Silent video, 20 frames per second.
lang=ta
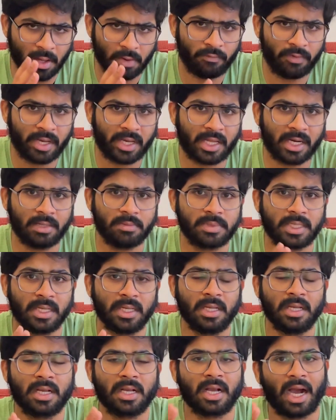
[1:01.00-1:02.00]
விக்ரம்
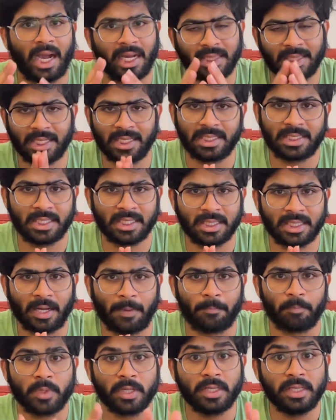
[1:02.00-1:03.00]
சிங் காயத்ரி சிங்
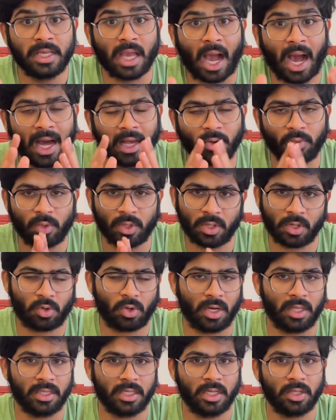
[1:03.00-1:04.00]
தான் யார் உங்கள்
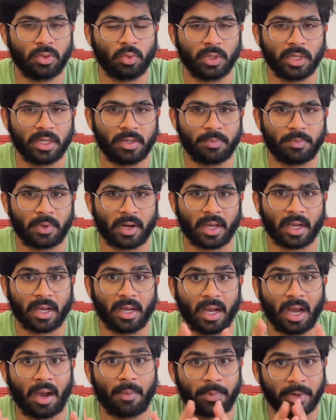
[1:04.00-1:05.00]
குழந்தைய தூக்கிட்டு போனாங்க
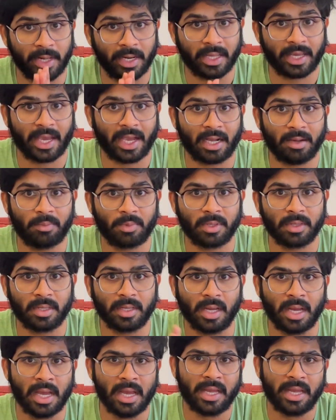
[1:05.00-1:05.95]
அப்படின்னு கேட்கும்போது